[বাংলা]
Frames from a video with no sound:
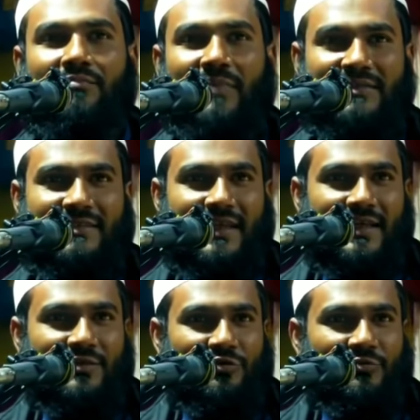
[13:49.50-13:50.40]

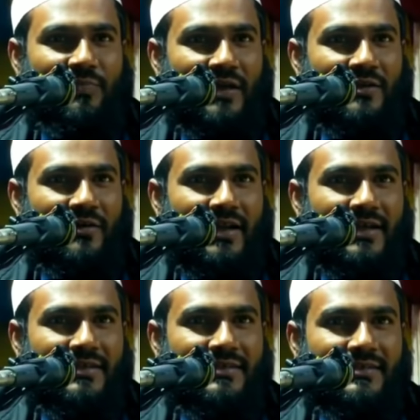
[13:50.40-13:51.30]
বাচ্চাকে দুধ পান
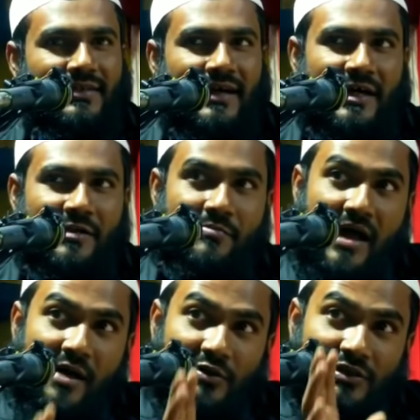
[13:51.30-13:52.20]
করায় আর
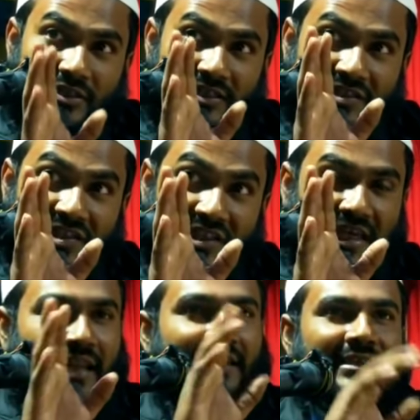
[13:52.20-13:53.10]
মা ওদিকে
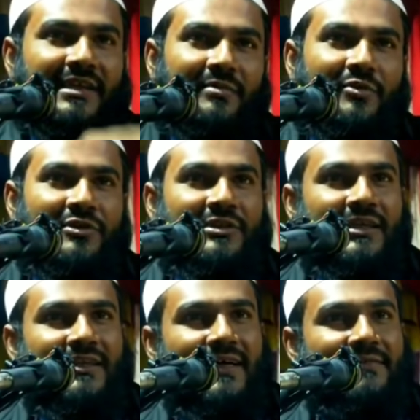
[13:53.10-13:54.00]
সিরিয়ালের দিকে মন
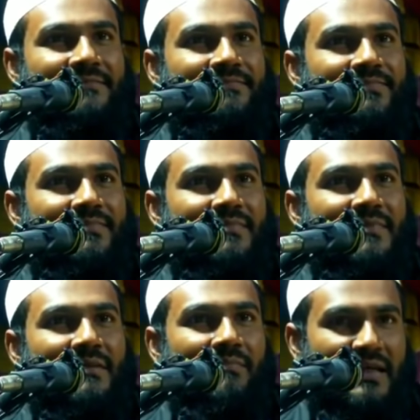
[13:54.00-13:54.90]
দিয়ে দেয়
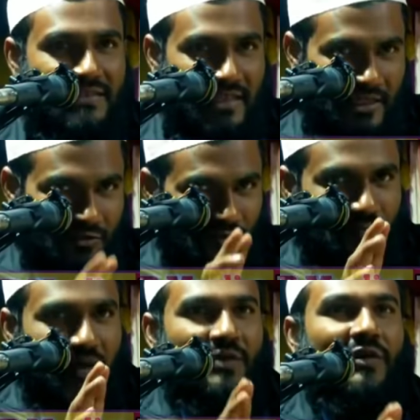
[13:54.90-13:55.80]
বাচ্চাকে দুধ
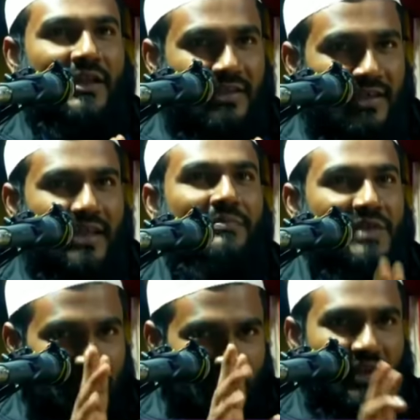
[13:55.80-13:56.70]
পান করাতে গিয়ে
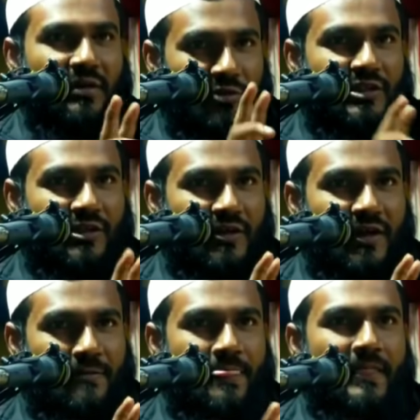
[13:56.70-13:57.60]
বিসমিল্লা বলতে
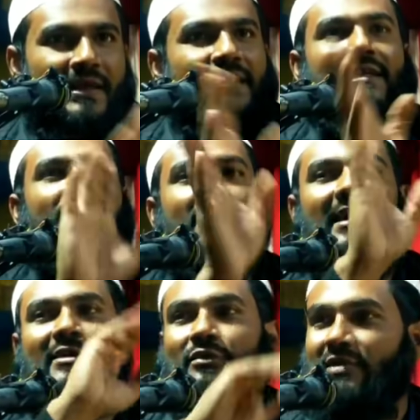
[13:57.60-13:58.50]
হয় এটা
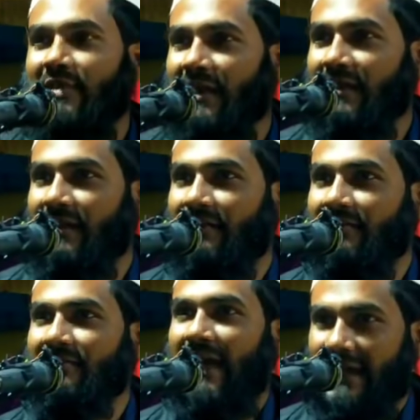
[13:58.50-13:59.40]
মায়ের হুশ থাকে না
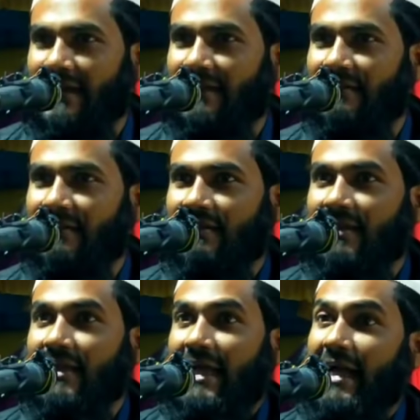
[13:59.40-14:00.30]
থাকে
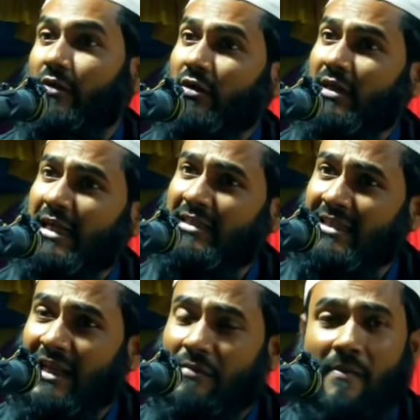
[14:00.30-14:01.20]
এখনকার
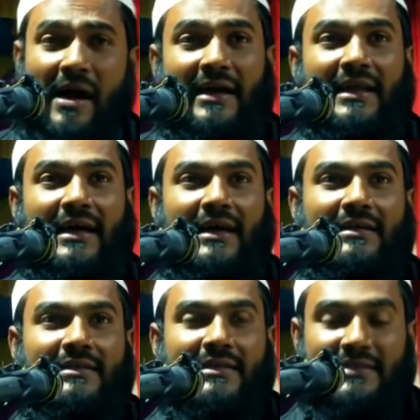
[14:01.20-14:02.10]
দিনে মায়েরা
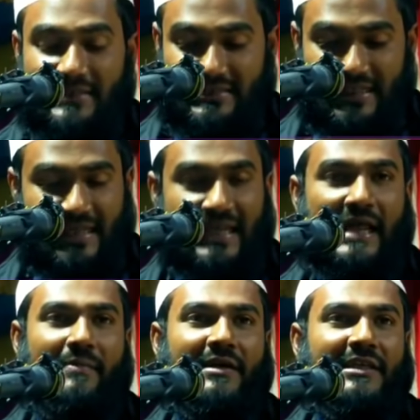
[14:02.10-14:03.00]
নিজের
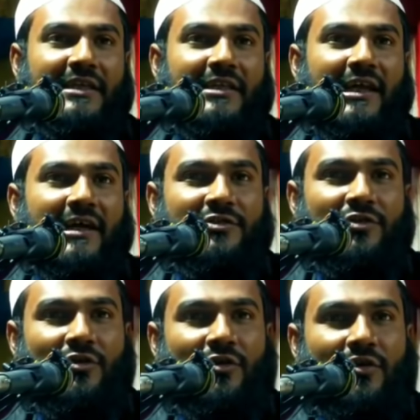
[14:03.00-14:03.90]
গেলামার ঠিক রাখার
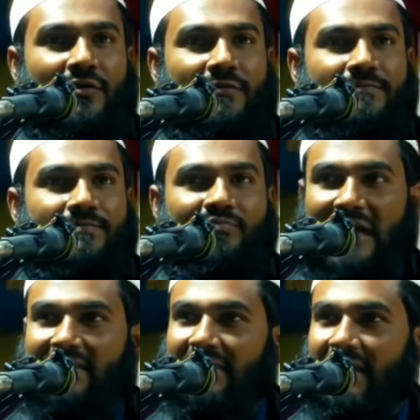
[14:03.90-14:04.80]
জন্য
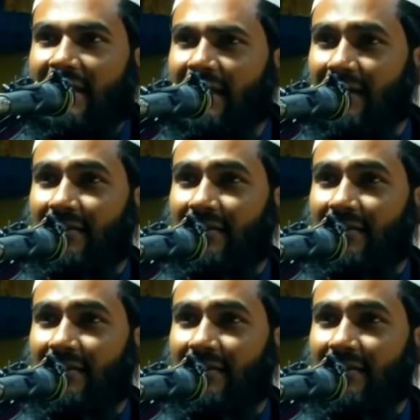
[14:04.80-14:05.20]
বাচ্চাকে